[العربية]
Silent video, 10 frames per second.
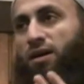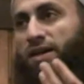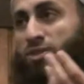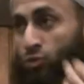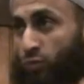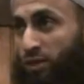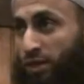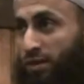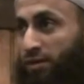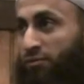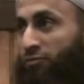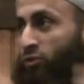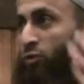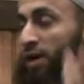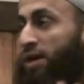السنة في
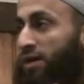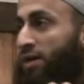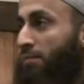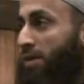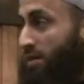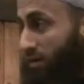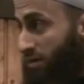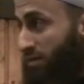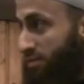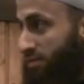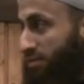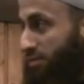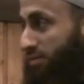الدعاء كما ذكرت